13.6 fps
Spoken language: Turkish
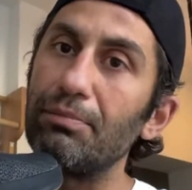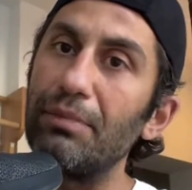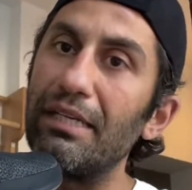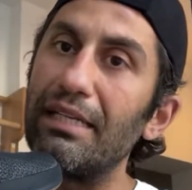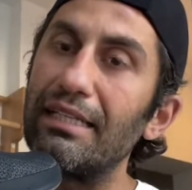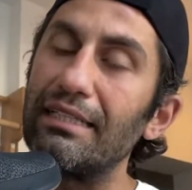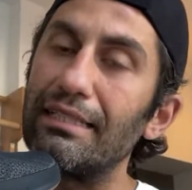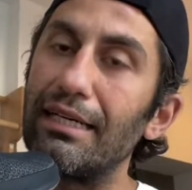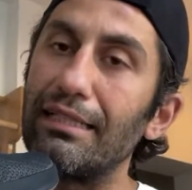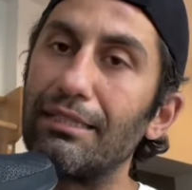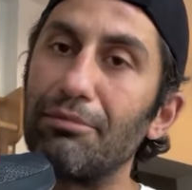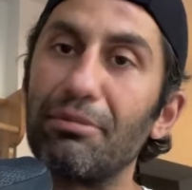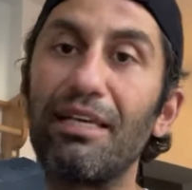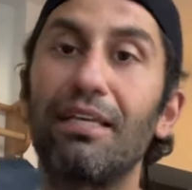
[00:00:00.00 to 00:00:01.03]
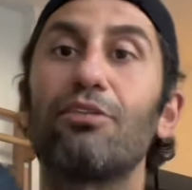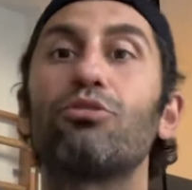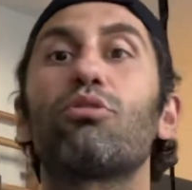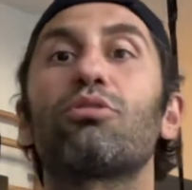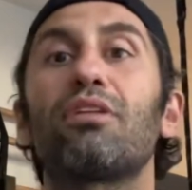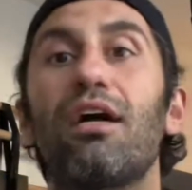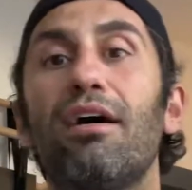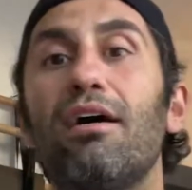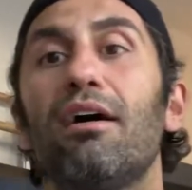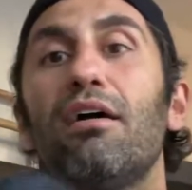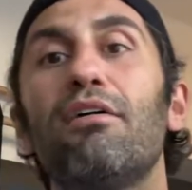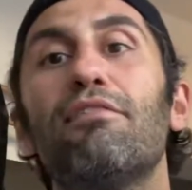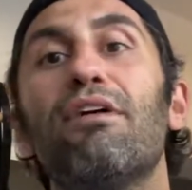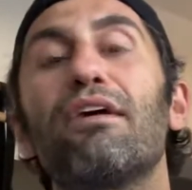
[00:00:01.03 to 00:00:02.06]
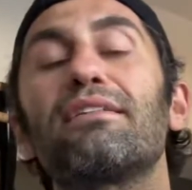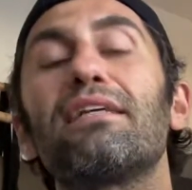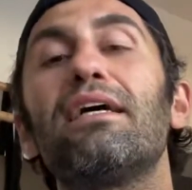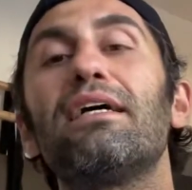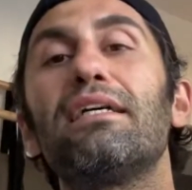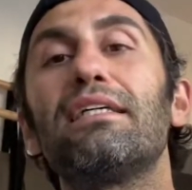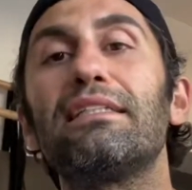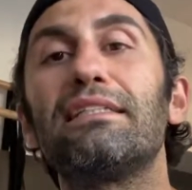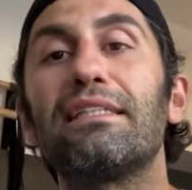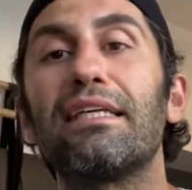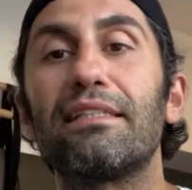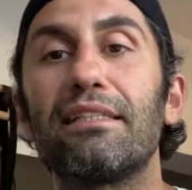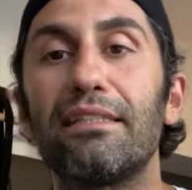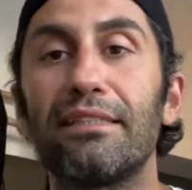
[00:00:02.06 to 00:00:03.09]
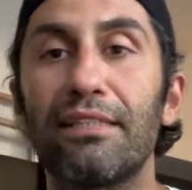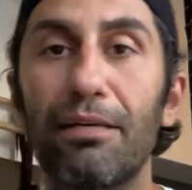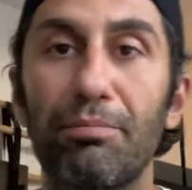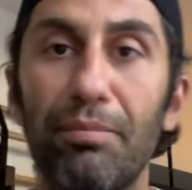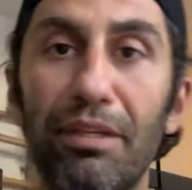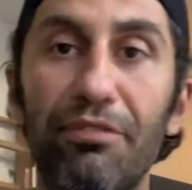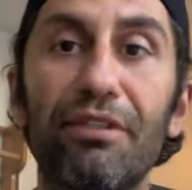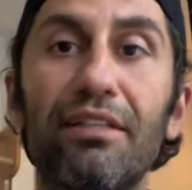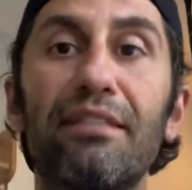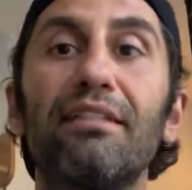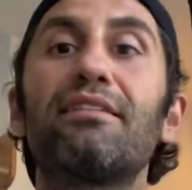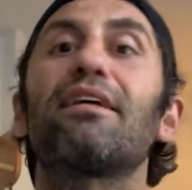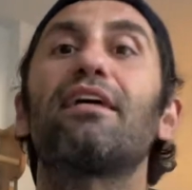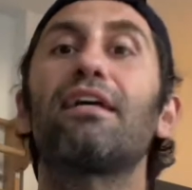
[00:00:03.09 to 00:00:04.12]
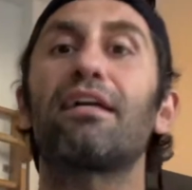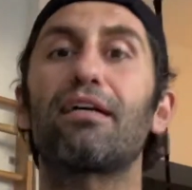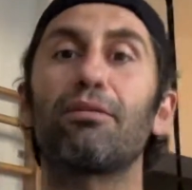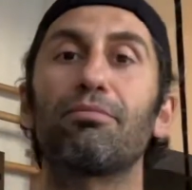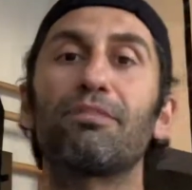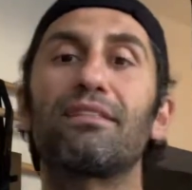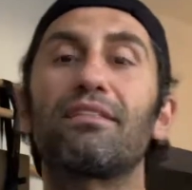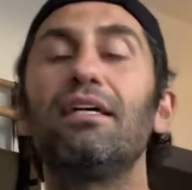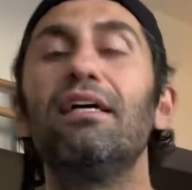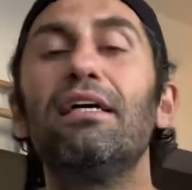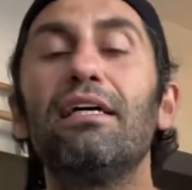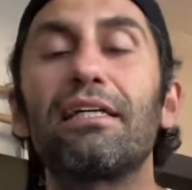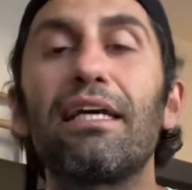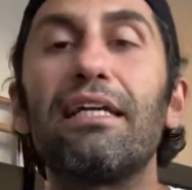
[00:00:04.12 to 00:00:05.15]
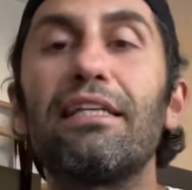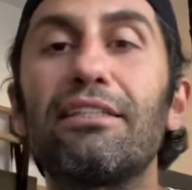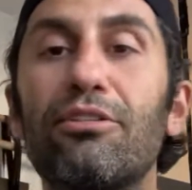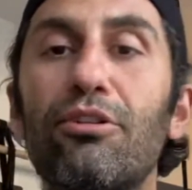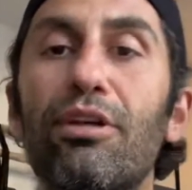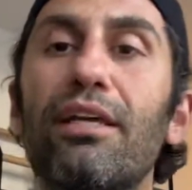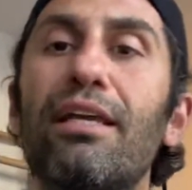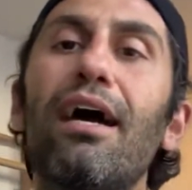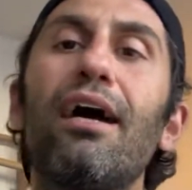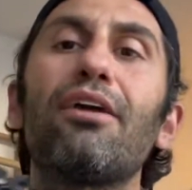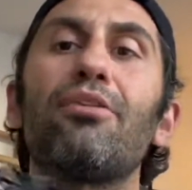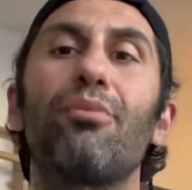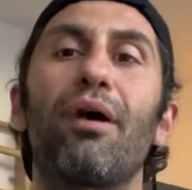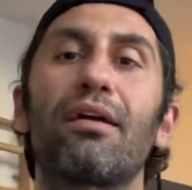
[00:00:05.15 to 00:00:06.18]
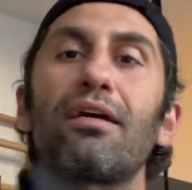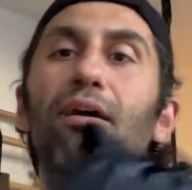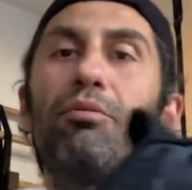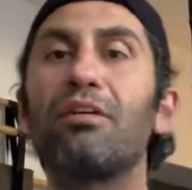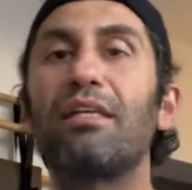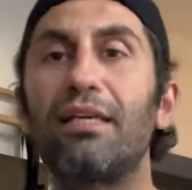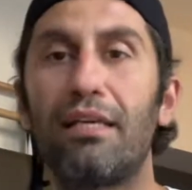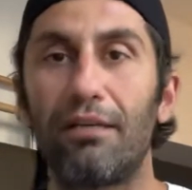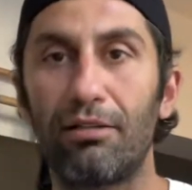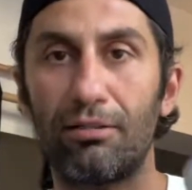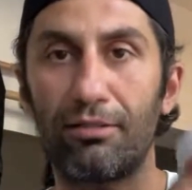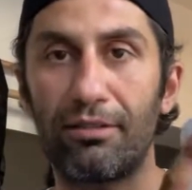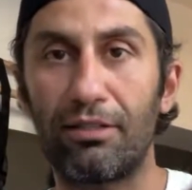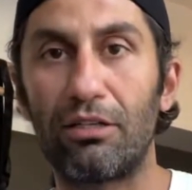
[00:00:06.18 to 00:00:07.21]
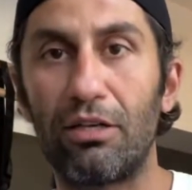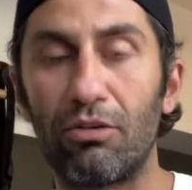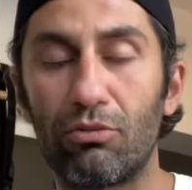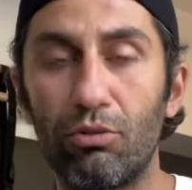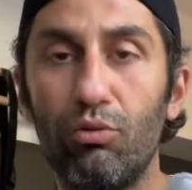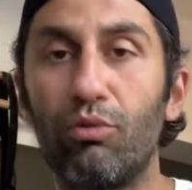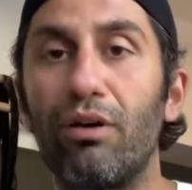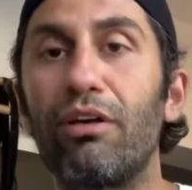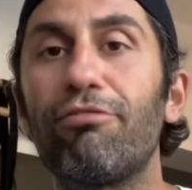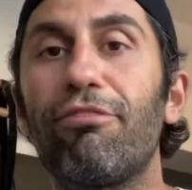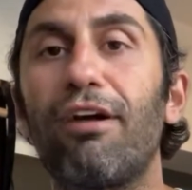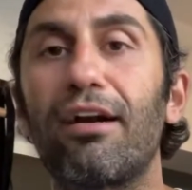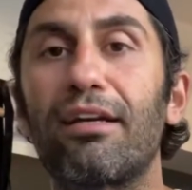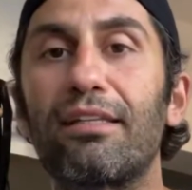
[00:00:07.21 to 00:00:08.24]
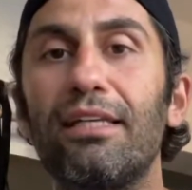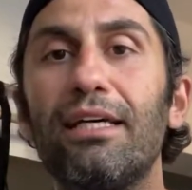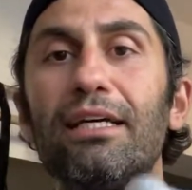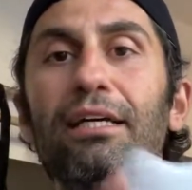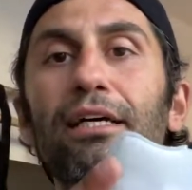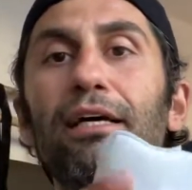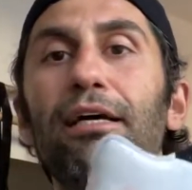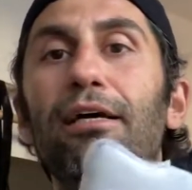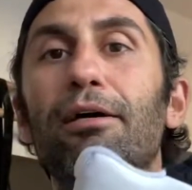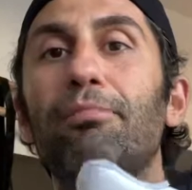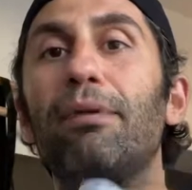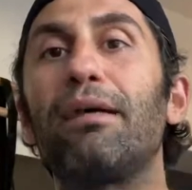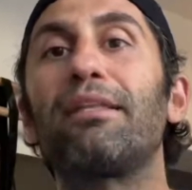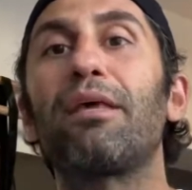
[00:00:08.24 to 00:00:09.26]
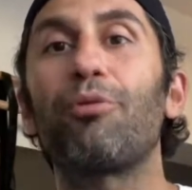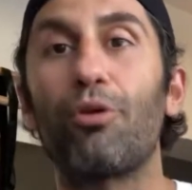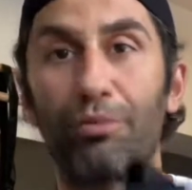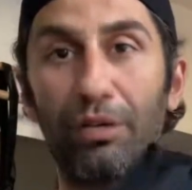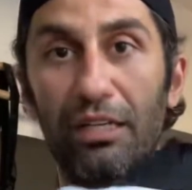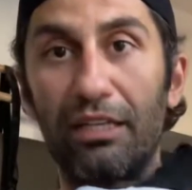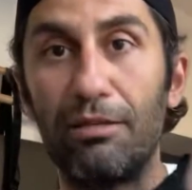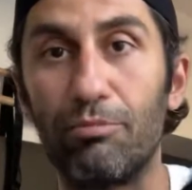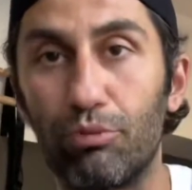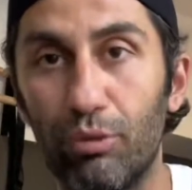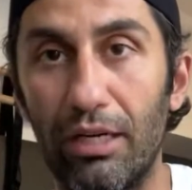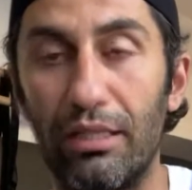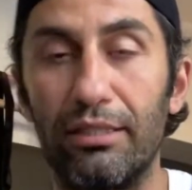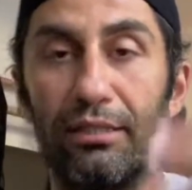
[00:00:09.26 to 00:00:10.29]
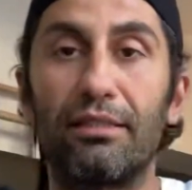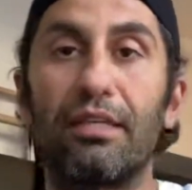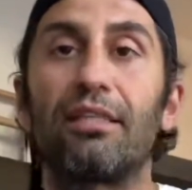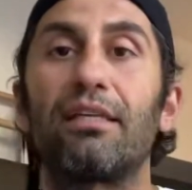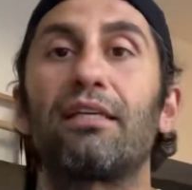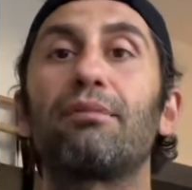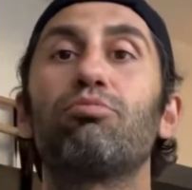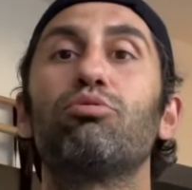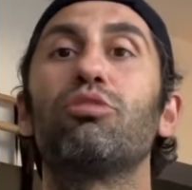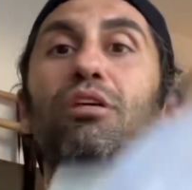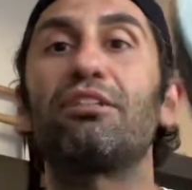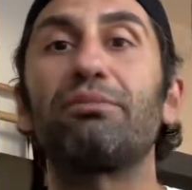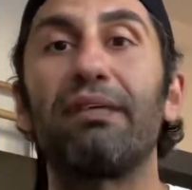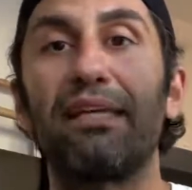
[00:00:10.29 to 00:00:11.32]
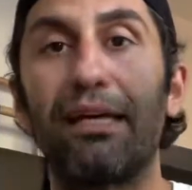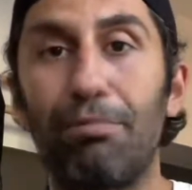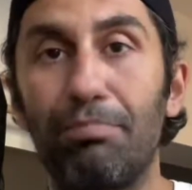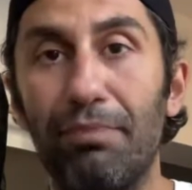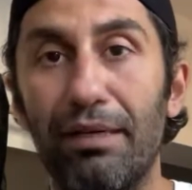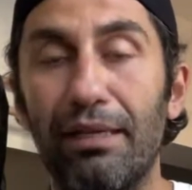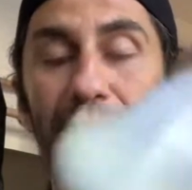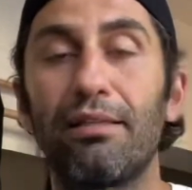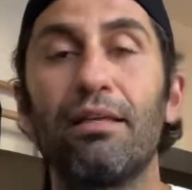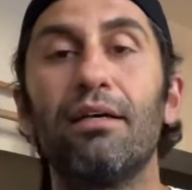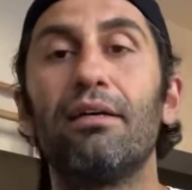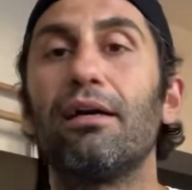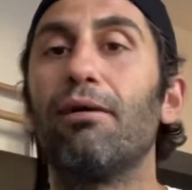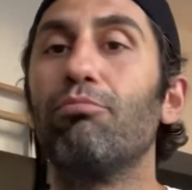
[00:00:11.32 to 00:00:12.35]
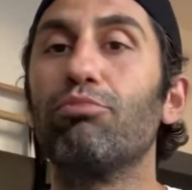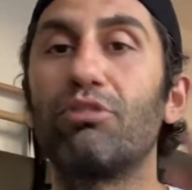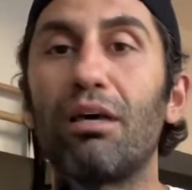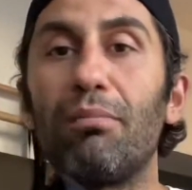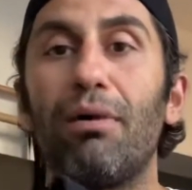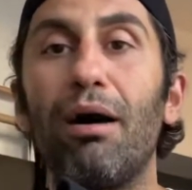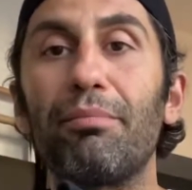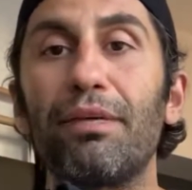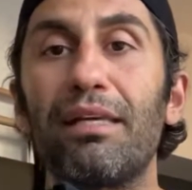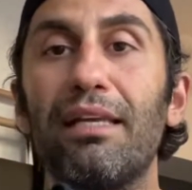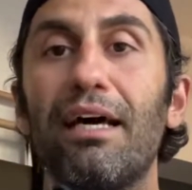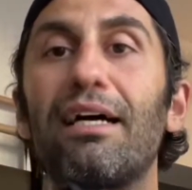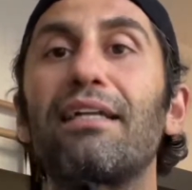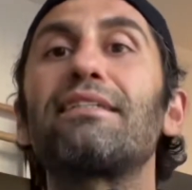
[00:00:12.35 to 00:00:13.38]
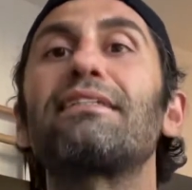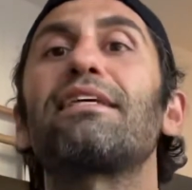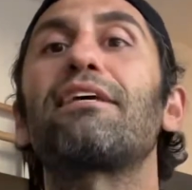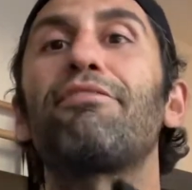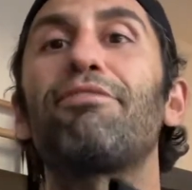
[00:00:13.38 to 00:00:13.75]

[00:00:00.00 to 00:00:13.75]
1-2 santim yeri çok daha fazla hissettirecek bir fitness ayakkabısı geliştiriyor. Yine aynı marka ama yine kulvarı farklı. Ee, ben demiyorum ki gidin bunu alın ya da bununla hiçbir şey yapmayın. Ee, bu tamamıyla arasındaki